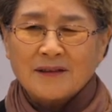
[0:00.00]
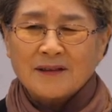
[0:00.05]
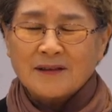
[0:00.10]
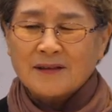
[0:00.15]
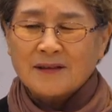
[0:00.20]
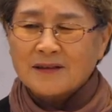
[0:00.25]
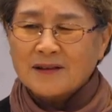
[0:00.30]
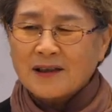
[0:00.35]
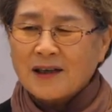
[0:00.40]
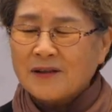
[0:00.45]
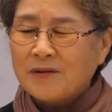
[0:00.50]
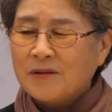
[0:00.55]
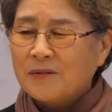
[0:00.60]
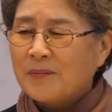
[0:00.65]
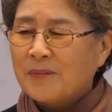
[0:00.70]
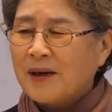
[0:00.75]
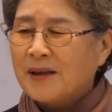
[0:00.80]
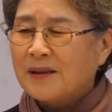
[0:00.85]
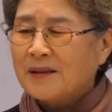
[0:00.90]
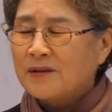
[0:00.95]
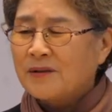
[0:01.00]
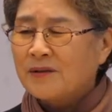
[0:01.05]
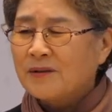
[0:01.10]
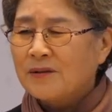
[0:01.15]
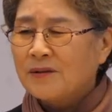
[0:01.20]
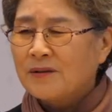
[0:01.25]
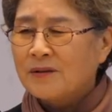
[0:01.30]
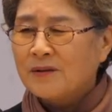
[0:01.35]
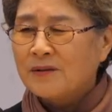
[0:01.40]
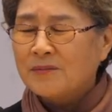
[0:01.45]
사돈
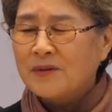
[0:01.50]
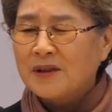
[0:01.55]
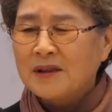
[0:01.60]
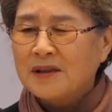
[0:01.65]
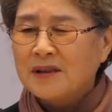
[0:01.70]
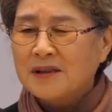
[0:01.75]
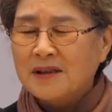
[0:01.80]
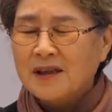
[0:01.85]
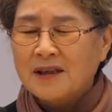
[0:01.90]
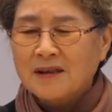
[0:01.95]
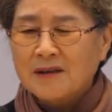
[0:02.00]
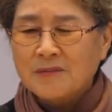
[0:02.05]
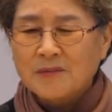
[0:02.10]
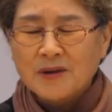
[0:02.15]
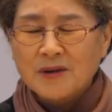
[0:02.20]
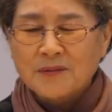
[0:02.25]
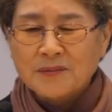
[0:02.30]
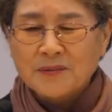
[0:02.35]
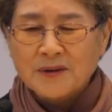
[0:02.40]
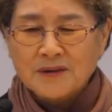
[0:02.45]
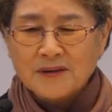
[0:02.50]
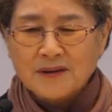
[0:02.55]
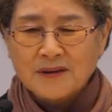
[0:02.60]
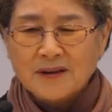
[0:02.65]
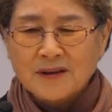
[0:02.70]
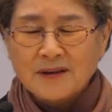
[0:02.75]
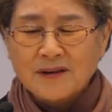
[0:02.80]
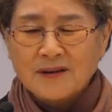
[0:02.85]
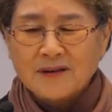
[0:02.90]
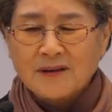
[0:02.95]
팔촌도 믿는 사람이 없었어요.
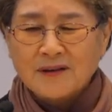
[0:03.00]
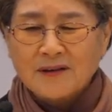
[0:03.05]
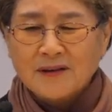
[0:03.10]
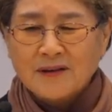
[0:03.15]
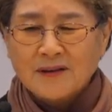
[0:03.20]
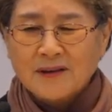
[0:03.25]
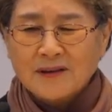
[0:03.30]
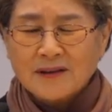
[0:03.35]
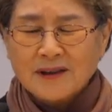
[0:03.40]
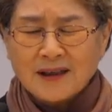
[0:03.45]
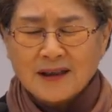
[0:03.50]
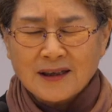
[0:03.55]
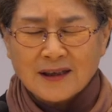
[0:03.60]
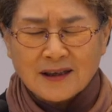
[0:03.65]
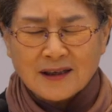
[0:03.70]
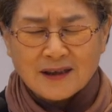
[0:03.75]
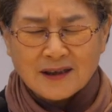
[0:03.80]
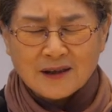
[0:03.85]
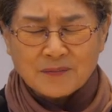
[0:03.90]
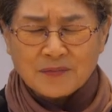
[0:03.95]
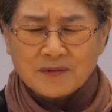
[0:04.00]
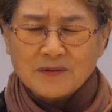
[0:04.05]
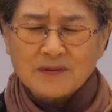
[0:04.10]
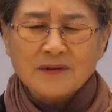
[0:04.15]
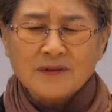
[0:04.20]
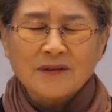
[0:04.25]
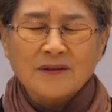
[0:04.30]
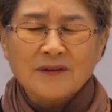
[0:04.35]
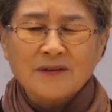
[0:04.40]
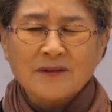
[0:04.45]
다
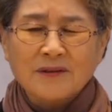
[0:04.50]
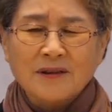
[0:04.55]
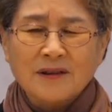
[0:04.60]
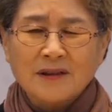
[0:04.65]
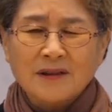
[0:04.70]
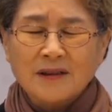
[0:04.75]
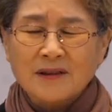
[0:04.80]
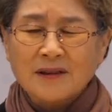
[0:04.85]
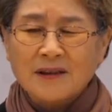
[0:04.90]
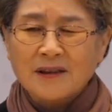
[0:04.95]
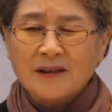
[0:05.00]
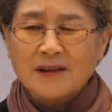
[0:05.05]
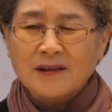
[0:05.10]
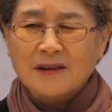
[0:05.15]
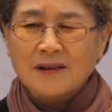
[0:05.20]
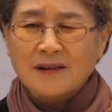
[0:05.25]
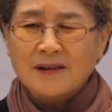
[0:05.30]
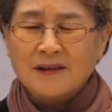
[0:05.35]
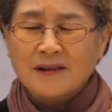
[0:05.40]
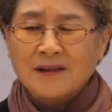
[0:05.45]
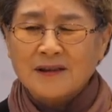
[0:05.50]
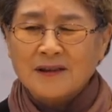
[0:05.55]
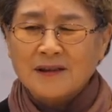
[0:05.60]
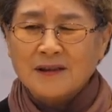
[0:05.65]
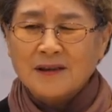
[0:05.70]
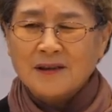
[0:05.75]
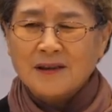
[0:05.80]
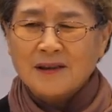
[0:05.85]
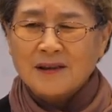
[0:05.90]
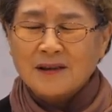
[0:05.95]
불교로 연결되 어 있는.
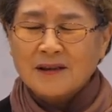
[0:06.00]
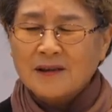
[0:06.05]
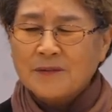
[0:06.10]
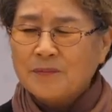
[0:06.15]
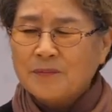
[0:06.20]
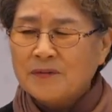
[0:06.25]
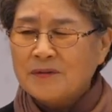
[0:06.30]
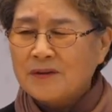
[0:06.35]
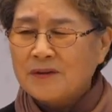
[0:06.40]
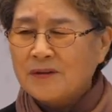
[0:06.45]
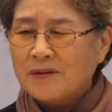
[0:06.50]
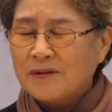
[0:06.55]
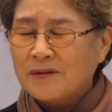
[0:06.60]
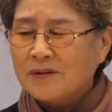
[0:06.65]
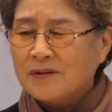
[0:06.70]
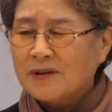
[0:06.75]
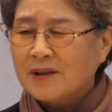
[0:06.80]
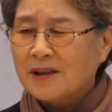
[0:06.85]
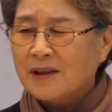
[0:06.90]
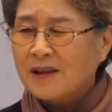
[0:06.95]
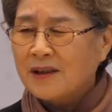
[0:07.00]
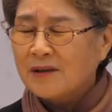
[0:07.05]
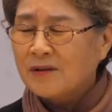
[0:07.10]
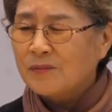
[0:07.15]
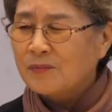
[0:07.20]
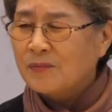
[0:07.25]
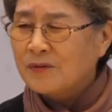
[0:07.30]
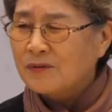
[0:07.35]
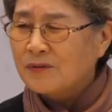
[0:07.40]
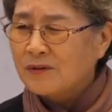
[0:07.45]
그 불교도 제대로
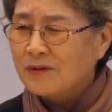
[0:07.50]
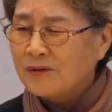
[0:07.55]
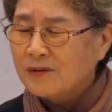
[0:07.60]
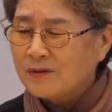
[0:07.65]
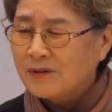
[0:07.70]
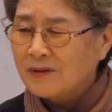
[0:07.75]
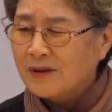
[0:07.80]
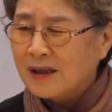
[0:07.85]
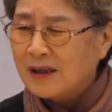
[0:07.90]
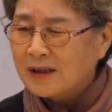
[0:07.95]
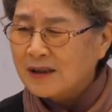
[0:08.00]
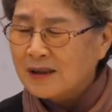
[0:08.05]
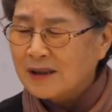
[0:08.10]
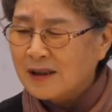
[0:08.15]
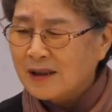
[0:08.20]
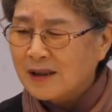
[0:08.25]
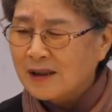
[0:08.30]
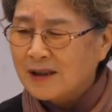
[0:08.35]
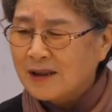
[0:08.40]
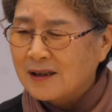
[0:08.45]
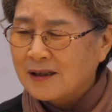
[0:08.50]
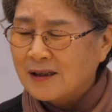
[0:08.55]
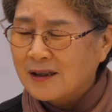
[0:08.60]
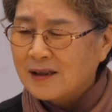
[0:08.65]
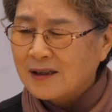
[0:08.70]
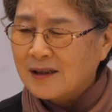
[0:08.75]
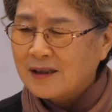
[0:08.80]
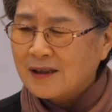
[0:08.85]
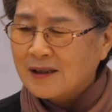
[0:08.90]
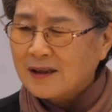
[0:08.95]
불교도 아니라
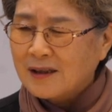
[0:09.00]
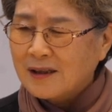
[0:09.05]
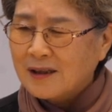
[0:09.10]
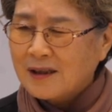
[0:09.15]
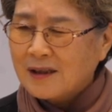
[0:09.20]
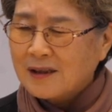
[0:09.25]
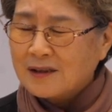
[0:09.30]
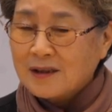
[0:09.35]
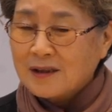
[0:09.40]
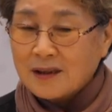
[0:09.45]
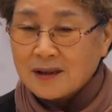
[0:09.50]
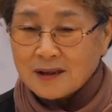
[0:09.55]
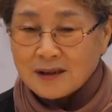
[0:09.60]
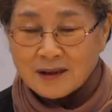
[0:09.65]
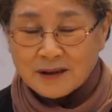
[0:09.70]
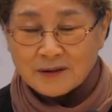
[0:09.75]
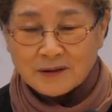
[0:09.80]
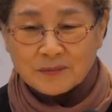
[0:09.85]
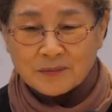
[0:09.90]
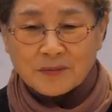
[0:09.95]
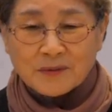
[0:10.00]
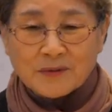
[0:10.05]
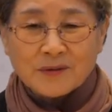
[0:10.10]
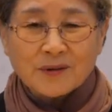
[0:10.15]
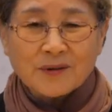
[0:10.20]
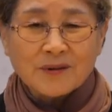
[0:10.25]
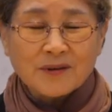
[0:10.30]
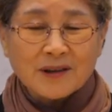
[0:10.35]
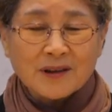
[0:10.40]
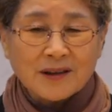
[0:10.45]
제대로
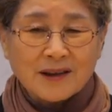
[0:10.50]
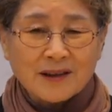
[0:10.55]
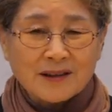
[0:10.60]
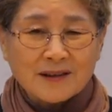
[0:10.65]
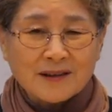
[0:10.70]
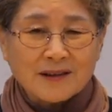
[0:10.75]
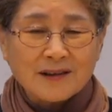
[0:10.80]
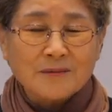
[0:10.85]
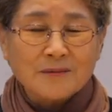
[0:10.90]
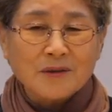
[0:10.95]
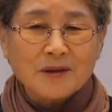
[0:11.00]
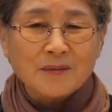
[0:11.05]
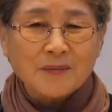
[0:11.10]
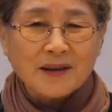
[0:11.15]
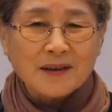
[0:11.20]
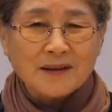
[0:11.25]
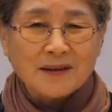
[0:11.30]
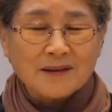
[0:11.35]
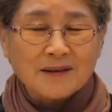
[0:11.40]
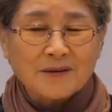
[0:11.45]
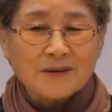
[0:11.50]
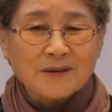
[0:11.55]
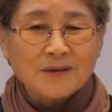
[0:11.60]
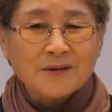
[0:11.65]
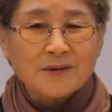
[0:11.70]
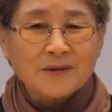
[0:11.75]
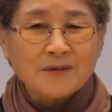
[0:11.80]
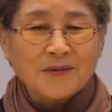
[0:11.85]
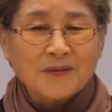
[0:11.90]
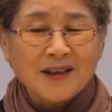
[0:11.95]
불교의 가르침을 받아도
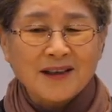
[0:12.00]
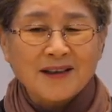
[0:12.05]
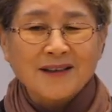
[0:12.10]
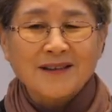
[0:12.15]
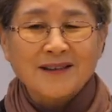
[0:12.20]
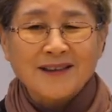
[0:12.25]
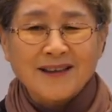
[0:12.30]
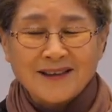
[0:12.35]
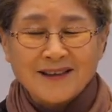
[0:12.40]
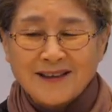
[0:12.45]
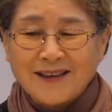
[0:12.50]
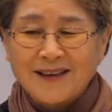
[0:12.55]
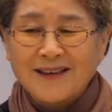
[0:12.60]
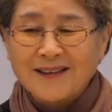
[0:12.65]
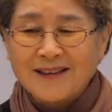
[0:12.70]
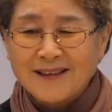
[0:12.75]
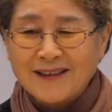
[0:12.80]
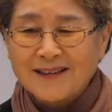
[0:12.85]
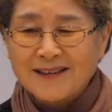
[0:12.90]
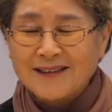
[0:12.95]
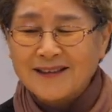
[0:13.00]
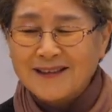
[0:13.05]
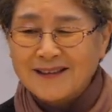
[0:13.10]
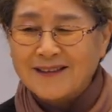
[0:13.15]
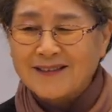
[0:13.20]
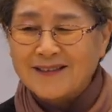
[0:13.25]
좀 깨어날 거 아니겠어요.